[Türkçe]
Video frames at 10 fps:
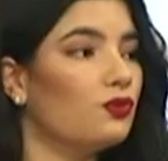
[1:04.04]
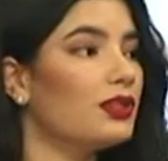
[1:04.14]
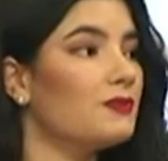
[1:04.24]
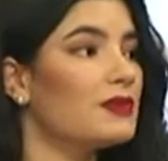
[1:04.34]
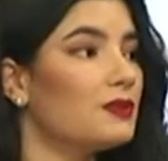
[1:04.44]

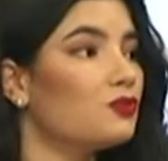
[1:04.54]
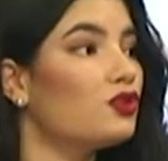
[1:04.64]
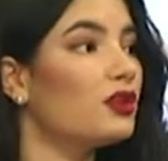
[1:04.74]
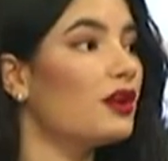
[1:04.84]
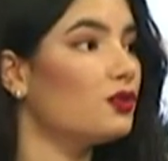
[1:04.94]
öğünlerimizde
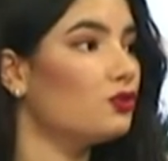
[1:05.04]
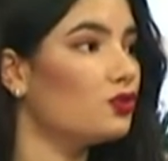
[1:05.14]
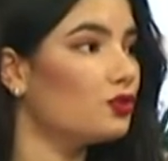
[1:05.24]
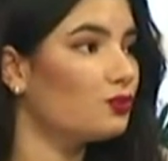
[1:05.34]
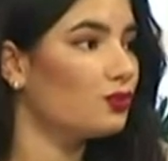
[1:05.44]
mutlaka
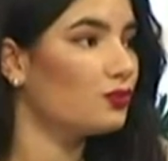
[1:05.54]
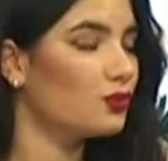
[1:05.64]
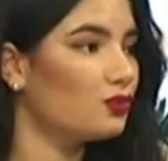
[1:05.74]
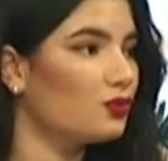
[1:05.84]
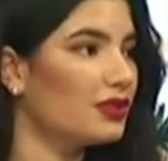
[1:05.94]
yoğurt
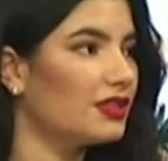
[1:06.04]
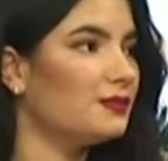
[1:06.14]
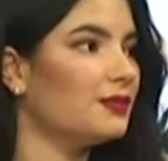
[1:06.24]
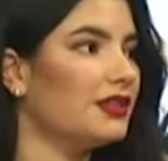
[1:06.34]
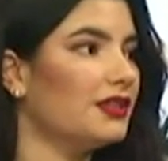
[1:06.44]

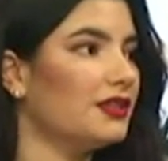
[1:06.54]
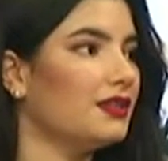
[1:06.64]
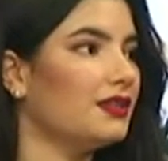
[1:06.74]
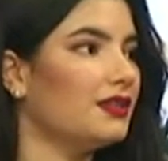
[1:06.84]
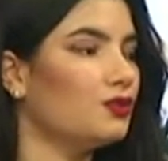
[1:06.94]
bulunduralım.
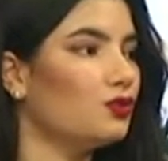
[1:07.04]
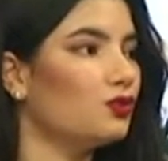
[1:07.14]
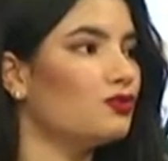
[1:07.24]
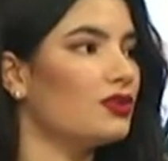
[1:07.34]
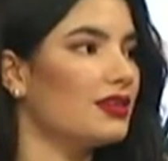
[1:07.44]
Ee,
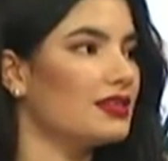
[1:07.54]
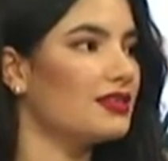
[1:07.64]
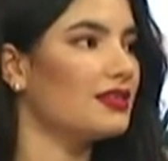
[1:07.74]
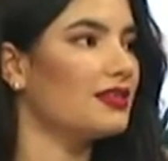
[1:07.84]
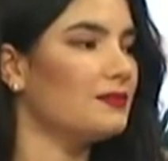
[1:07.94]
yoğurt
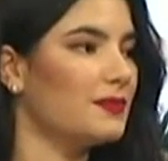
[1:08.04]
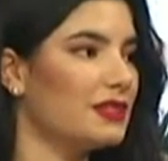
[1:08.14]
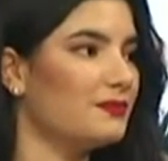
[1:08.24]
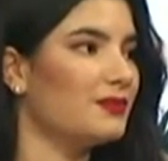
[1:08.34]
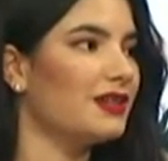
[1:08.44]
aslında
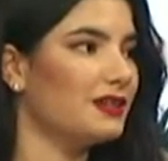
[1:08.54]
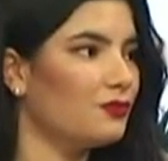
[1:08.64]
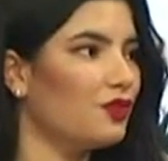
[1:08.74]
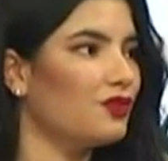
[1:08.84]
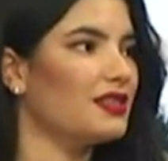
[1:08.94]
bizim
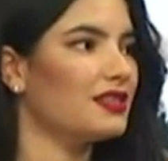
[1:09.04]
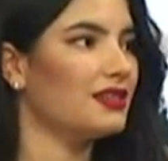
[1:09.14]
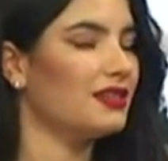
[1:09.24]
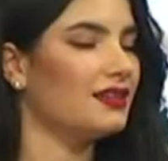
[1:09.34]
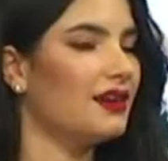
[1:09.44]
karın
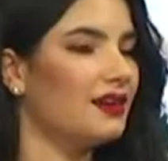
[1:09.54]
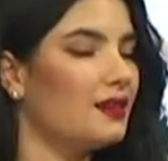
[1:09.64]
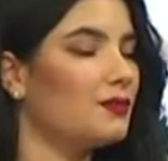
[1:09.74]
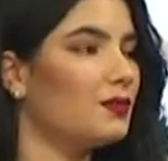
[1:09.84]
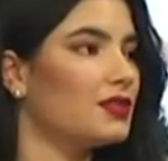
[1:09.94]
bölgesi
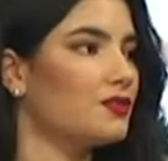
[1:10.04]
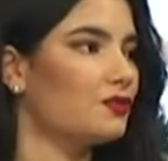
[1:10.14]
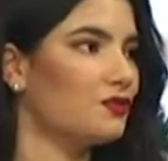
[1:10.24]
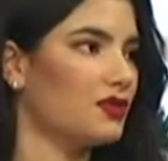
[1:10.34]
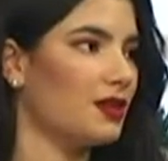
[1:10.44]
yağlanmamızda
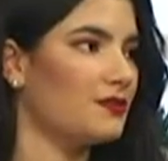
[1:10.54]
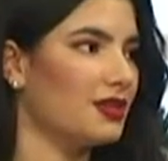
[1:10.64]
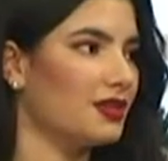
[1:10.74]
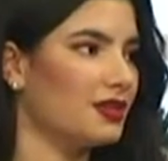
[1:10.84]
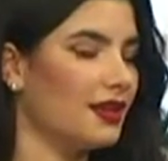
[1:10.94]
çok güzel bir
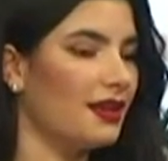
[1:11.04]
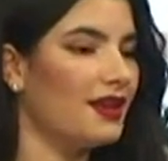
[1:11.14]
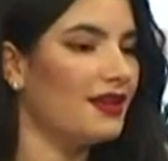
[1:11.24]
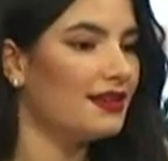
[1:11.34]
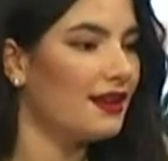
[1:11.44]
şekilde
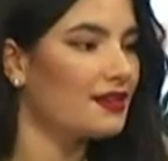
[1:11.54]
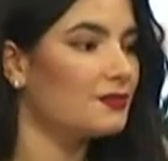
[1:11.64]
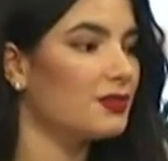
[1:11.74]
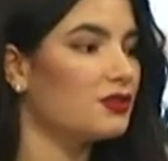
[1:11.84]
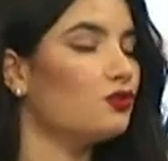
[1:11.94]

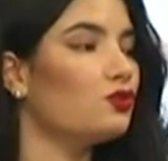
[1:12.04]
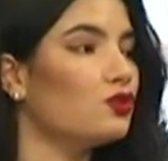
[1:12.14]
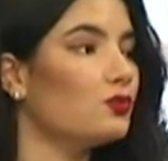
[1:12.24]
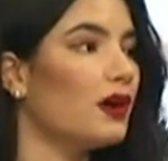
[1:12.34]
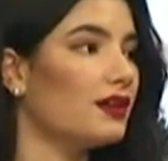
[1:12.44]
yardım ediyor.
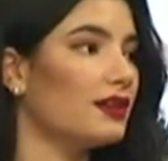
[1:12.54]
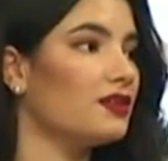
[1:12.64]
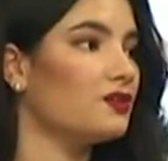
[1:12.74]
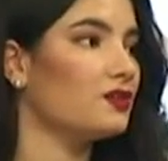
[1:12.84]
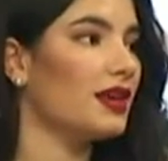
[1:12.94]
Kuru
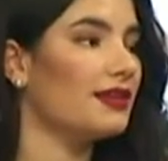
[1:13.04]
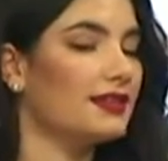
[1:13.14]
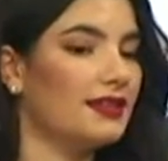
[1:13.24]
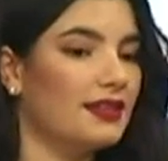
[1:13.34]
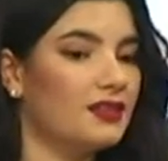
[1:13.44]
bakliyat,
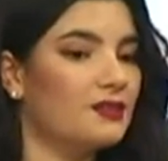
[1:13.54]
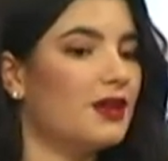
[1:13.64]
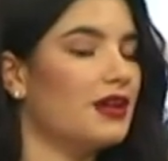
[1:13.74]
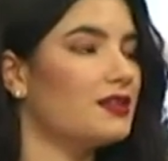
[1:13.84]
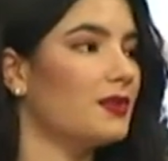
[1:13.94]
özellikle yeşil
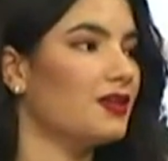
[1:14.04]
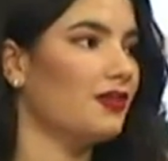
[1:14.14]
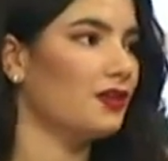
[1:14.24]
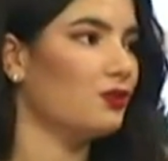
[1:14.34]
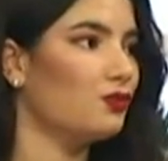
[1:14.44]

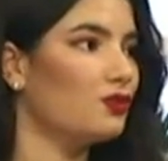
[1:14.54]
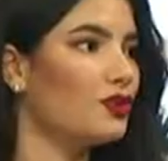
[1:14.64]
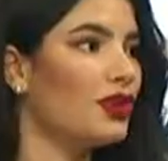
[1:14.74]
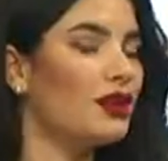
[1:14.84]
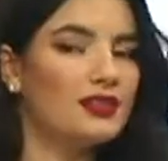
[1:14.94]
mercimek ve nohut.
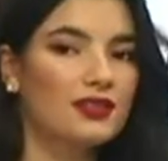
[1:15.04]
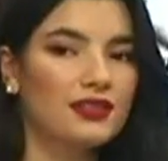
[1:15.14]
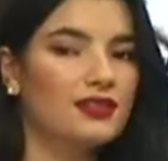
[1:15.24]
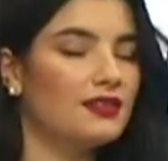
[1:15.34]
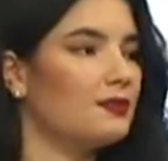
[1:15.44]

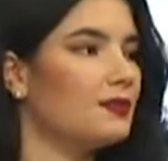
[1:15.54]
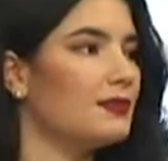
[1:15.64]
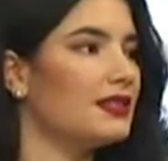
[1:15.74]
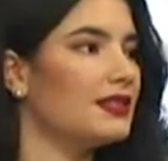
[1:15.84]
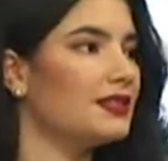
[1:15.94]
Salata
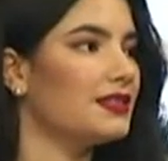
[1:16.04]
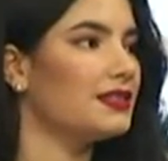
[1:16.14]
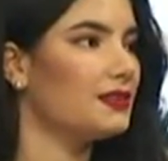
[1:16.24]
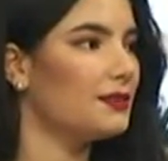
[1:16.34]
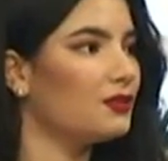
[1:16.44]

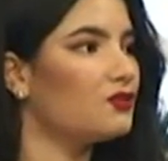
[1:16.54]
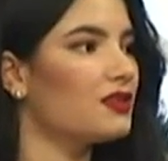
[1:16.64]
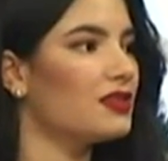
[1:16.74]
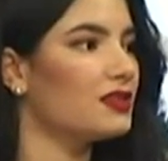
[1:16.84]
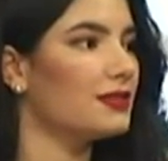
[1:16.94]
yapabilirsiniz, yemeğini
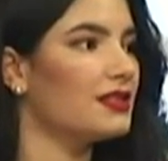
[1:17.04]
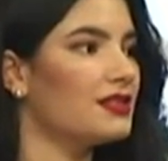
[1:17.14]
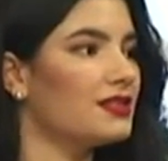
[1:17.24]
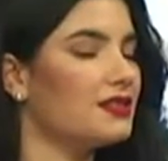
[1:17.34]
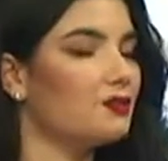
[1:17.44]

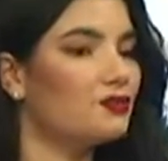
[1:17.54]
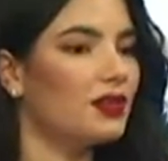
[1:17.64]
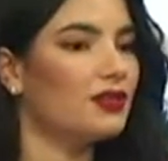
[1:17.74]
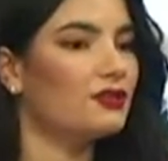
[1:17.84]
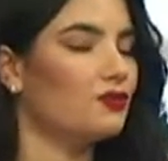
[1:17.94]
tüketebilirsiniz.
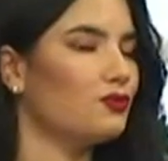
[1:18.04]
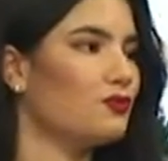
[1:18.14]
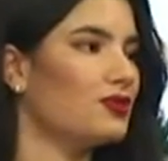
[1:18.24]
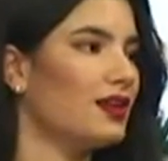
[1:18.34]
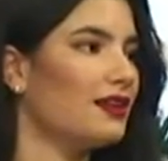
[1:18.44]
Bunlar da
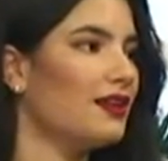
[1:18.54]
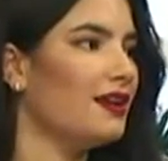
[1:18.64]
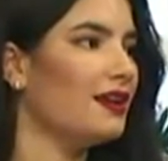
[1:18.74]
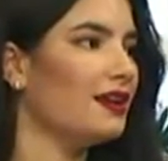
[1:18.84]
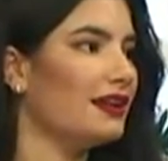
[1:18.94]
çok güzel
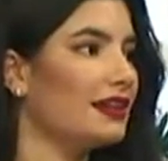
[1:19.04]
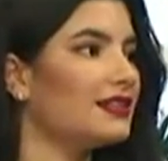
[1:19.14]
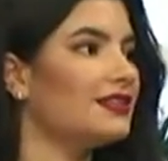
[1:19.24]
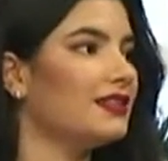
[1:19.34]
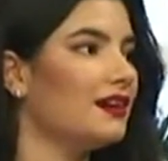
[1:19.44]
e,
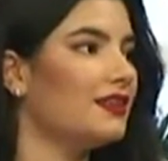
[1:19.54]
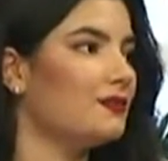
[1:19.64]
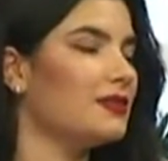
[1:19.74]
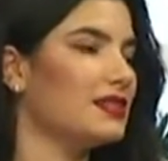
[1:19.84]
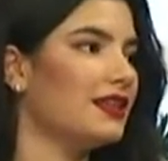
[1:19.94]
karın
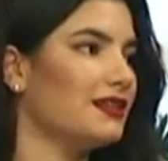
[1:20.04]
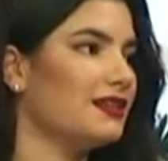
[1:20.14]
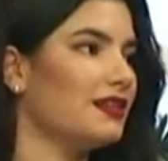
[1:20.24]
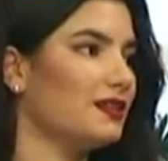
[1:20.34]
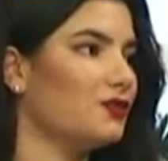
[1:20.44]
yağlanmasına
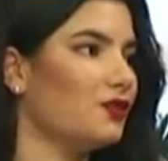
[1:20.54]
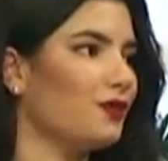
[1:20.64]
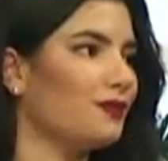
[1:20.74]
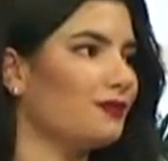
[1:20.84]
etki ediyor.